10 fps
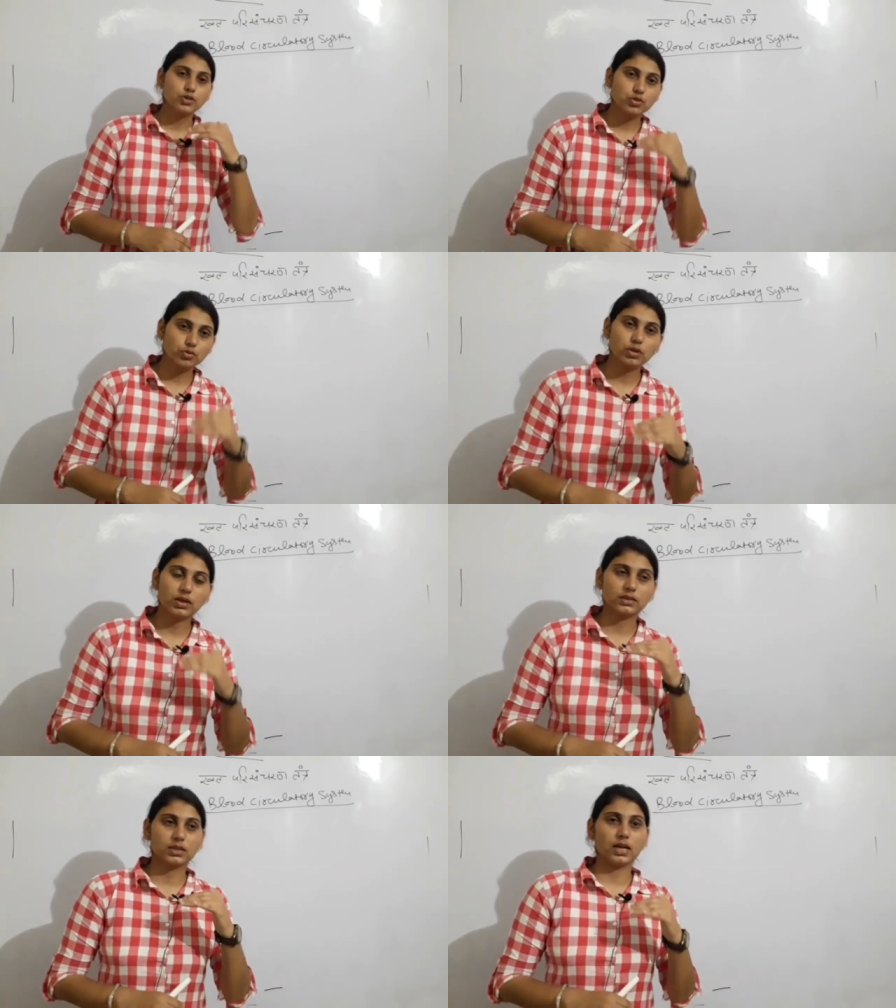शुद्ध
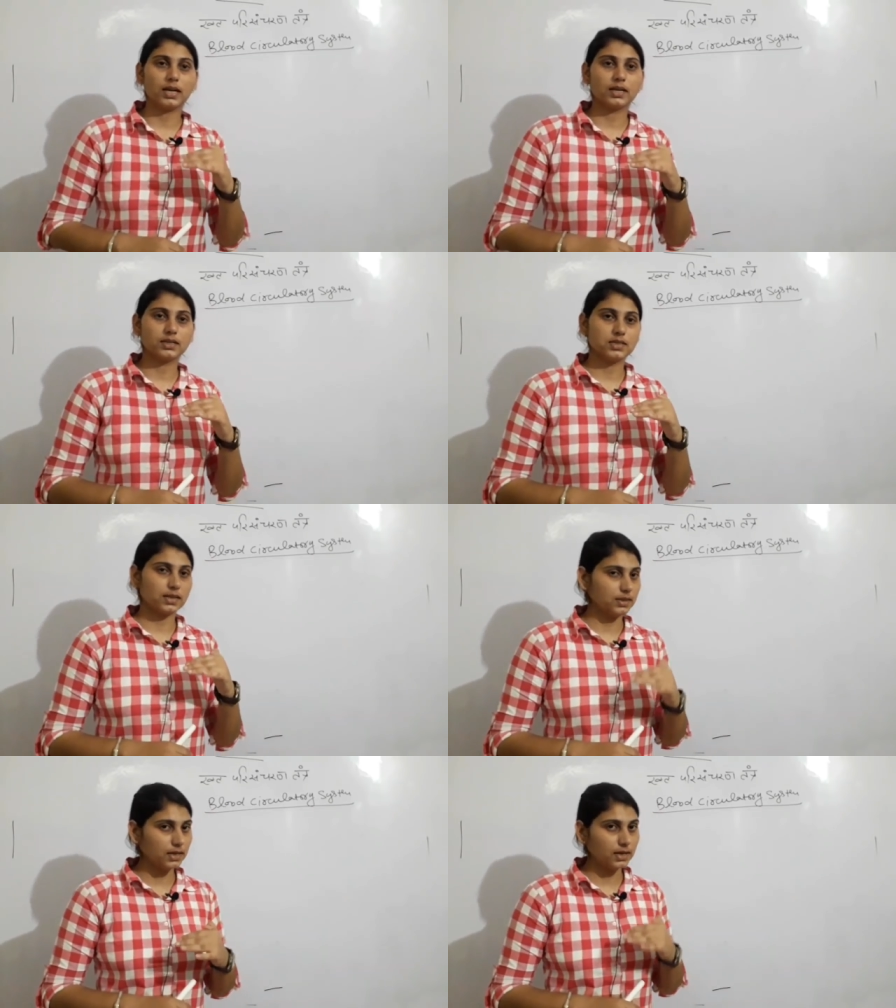रक्त लेकर
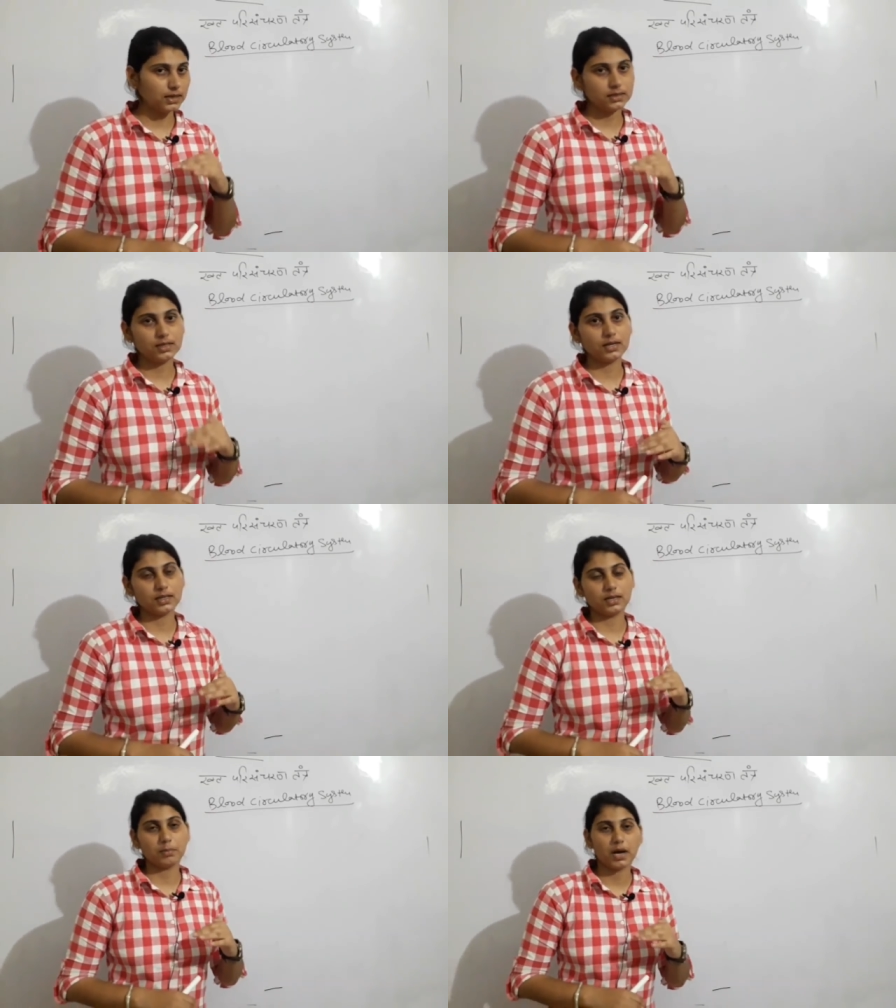जाती है हृदय
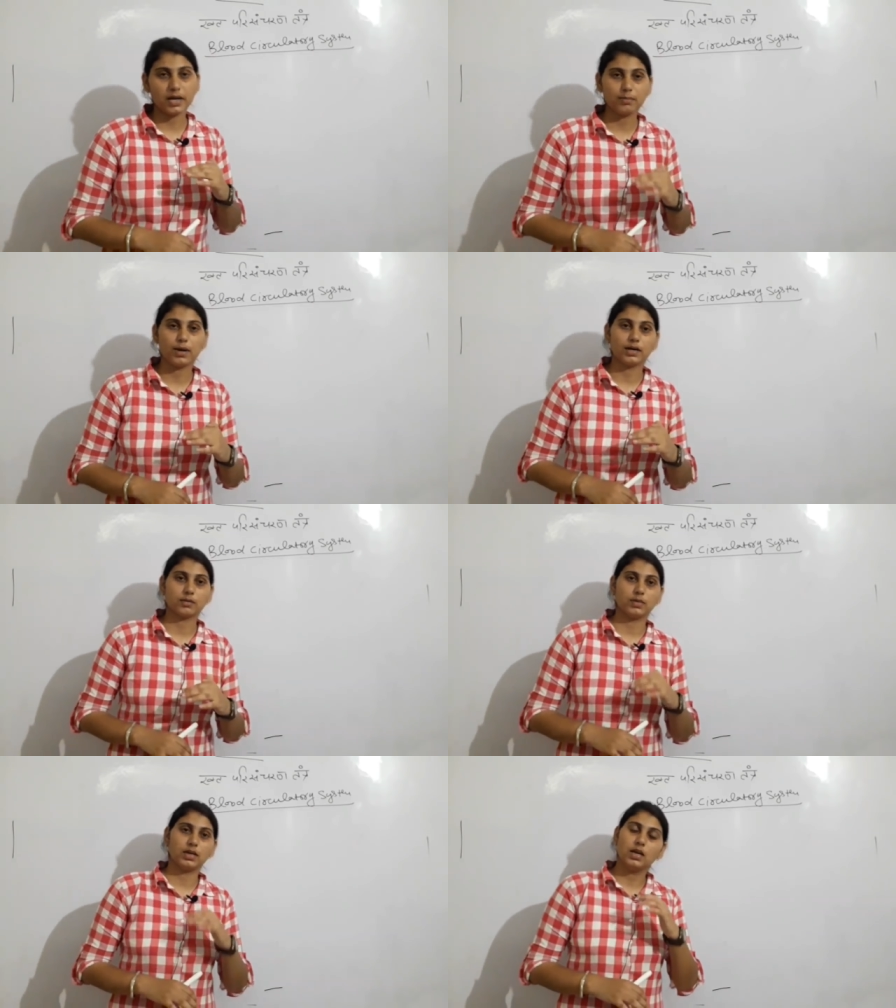के बाएं
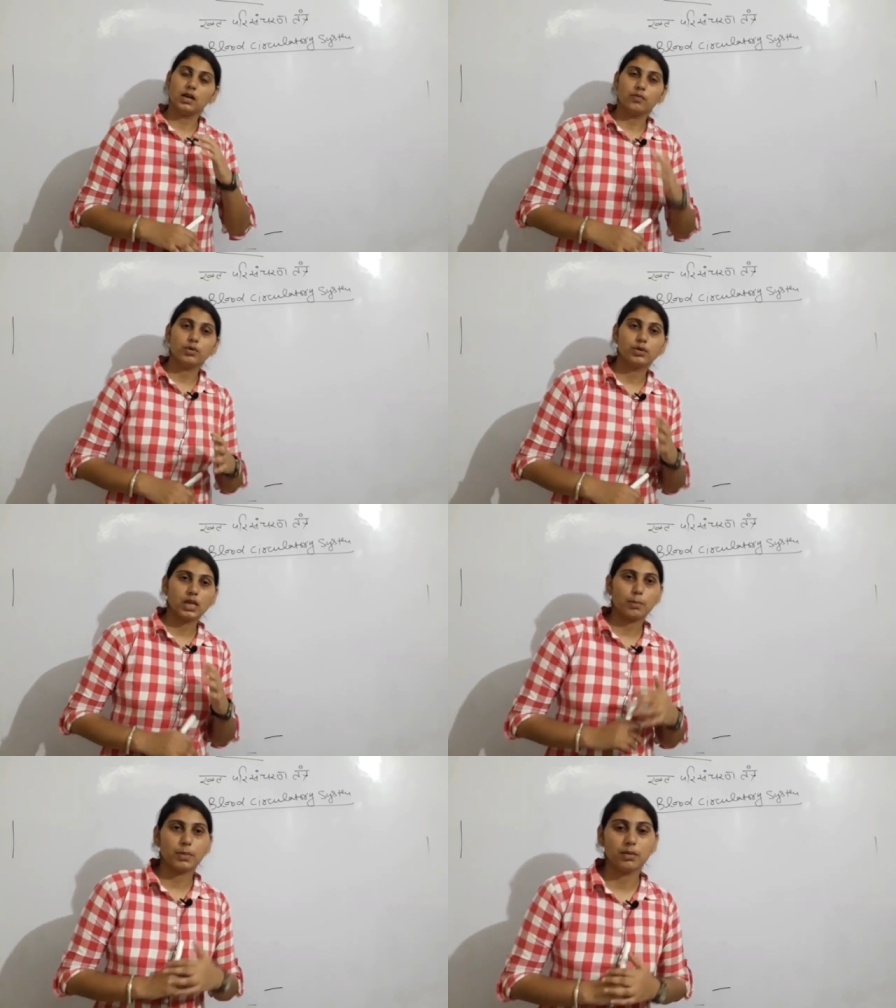भाग में वो
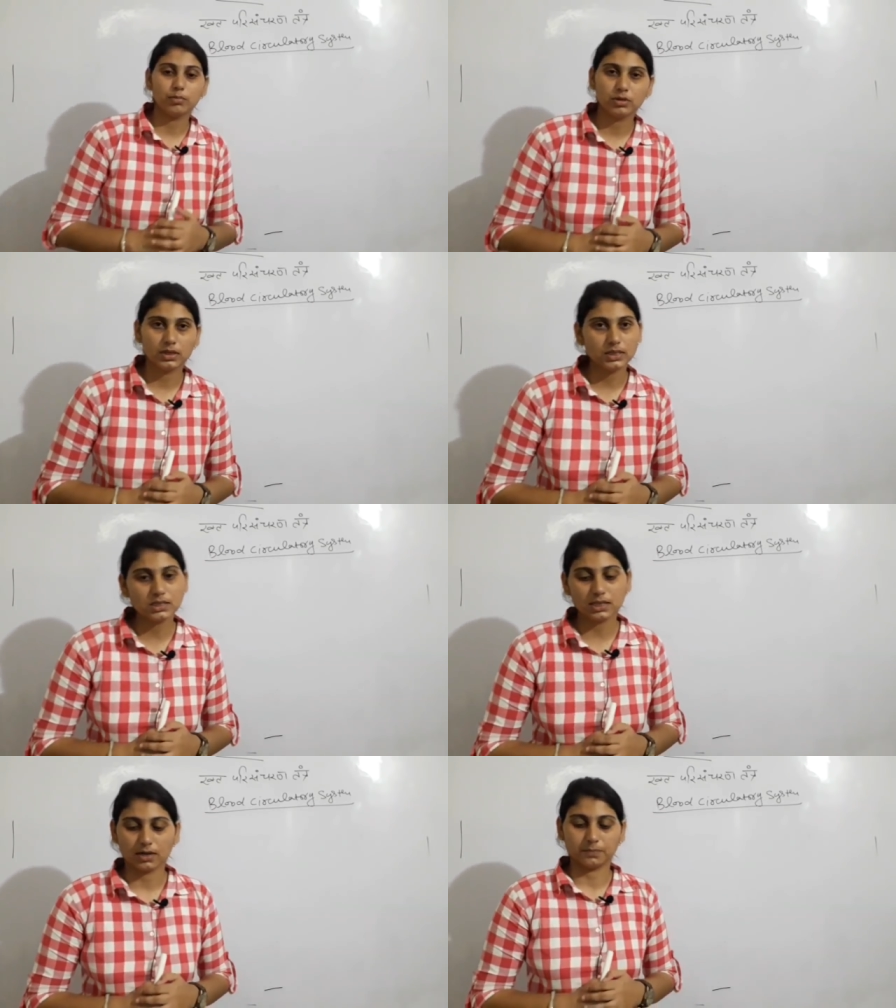होती है पल्मोनरी
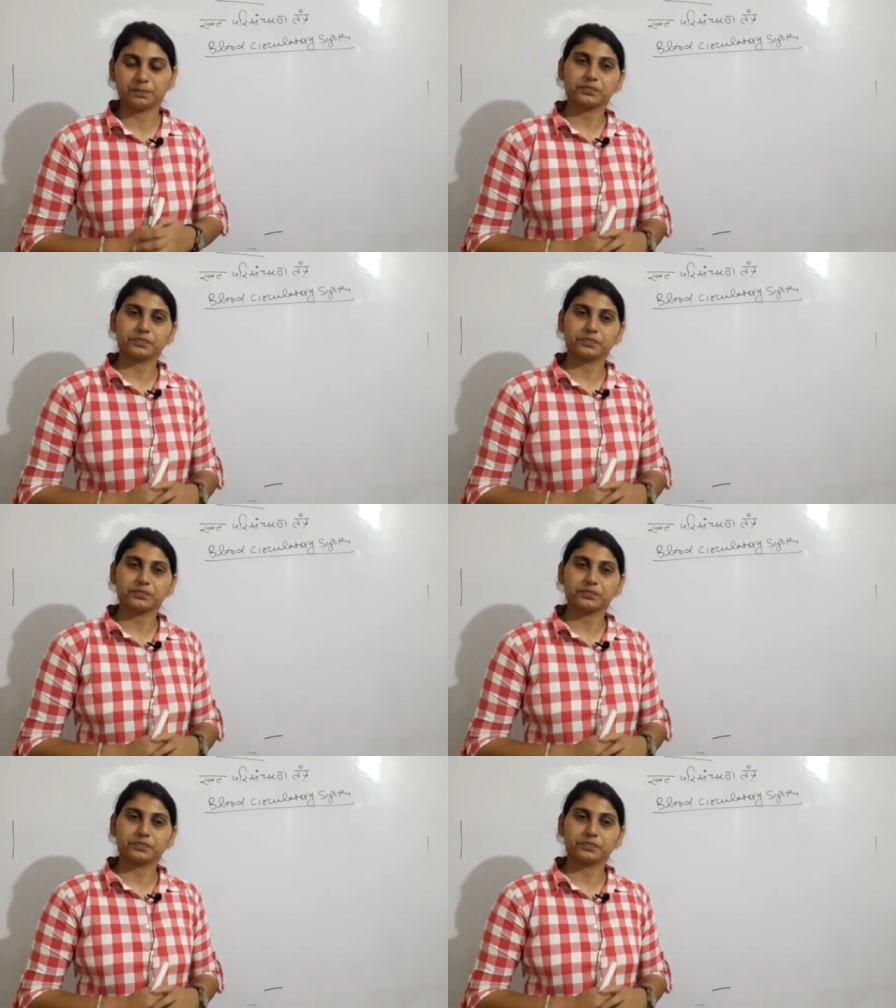शिरा